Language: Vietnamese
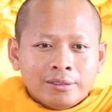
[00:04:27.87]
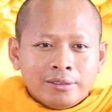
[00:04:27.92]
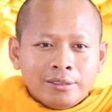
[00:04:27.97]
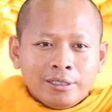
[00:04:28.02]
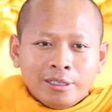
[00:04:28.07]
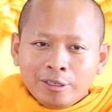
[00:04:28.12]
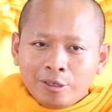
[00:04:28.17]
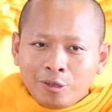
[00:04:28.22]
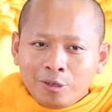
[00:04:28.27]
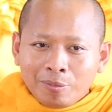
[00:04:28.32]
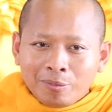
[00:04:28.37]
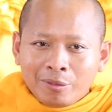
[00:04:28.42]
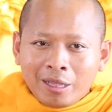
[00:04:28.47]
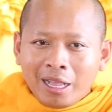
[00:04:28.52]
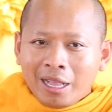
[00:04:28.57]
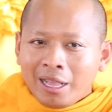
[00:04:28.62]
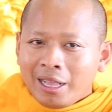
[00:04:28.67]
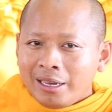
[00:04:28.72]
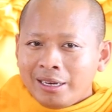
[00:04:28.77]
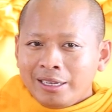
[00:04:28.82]
dưỡng com
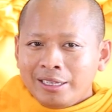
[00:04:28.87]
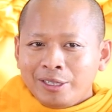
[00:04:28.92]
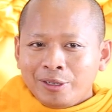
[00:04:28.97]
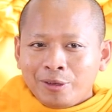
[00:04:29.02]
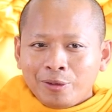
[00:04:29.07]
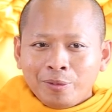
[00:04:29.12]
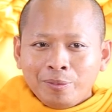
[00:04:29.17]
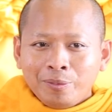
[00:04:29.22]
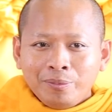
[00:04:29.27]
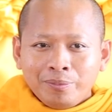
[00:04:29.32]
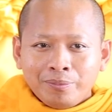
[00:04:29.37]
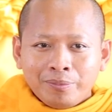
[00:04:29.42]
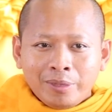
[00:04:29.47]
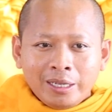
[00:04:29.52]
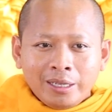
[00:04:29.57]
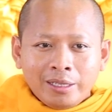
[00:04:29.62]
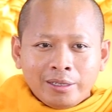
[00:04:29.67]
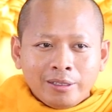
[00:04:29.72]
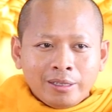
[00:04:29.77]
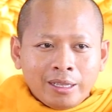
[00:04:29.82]
thá nó nhổm
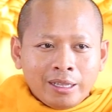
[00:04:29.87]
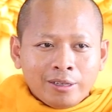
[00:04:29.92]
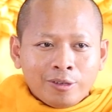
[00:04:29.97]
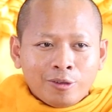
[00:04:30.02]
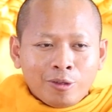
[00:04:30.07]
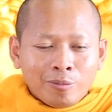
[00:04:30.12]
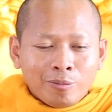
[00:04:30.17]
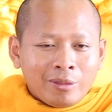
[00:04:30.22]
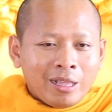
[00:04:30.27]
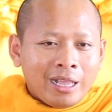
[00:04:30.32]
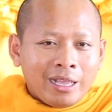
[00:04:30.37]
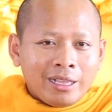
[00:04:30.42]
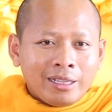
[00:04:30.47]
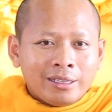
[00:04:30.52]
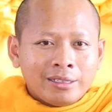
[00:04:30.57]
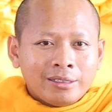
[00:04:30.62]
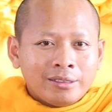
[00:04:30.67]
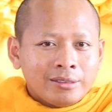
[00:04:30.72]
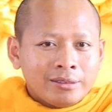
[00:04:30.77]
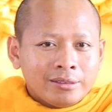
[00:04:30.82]
về com
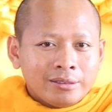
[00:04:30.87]
thá